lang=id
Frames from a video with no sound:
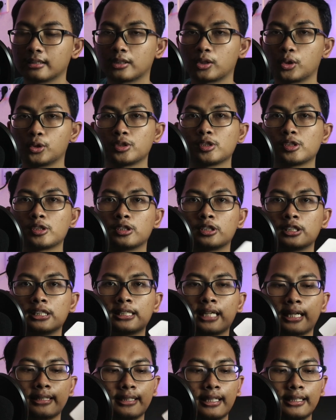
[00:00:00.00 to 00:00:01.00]
Terus
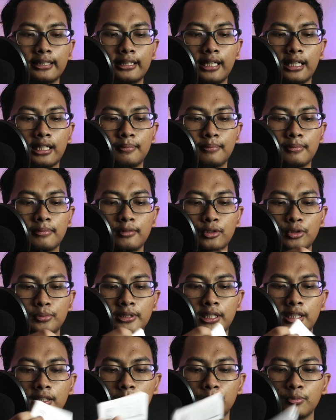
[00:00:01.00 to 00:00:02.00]
sisanya di dalam lu
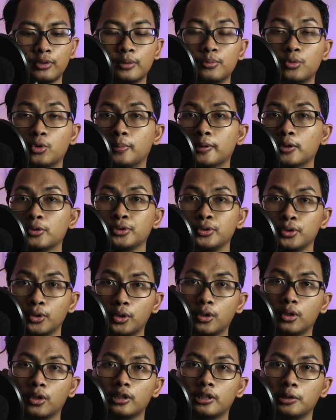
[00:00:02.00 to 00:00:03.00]
bisa temuin buku
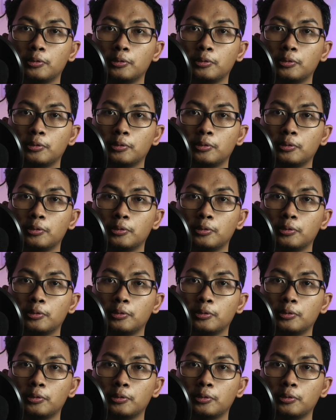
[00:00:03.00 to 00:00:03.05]
petunjuk.